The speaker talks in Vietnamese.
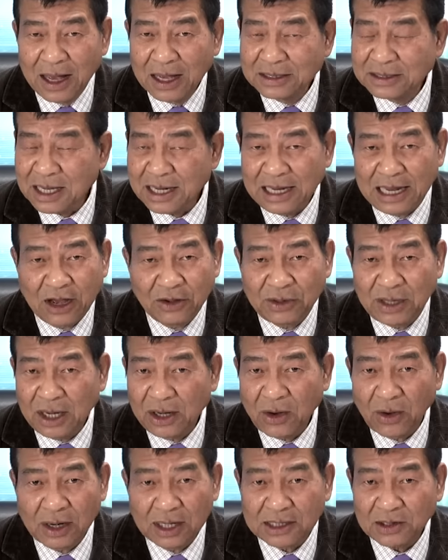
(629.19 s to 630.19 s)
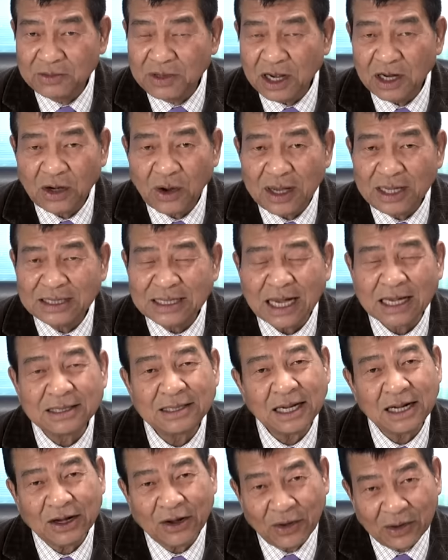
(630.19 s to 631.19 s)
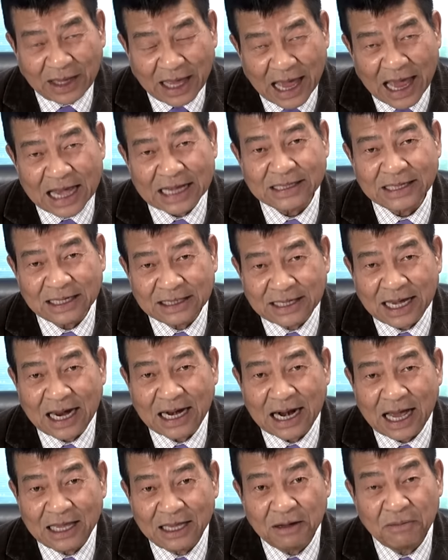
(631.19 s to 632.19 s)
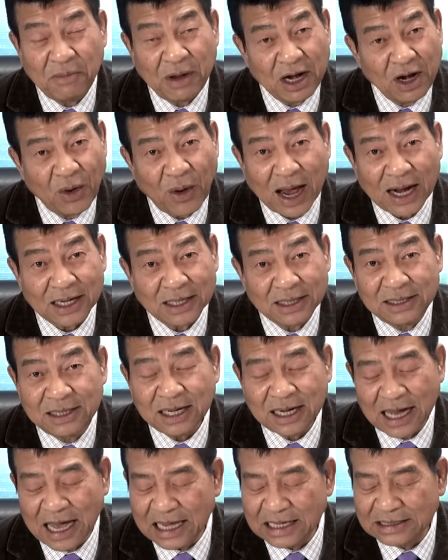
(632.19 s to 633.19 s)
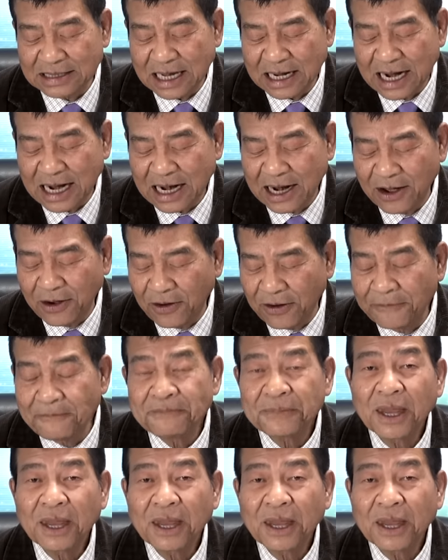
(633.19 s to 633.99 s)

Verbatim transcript: Rất nhiều tin đồn ở trong nước nói rằng rất có thể sẽ xảy ra những biến loạn trước ngày xảy ra đại hội.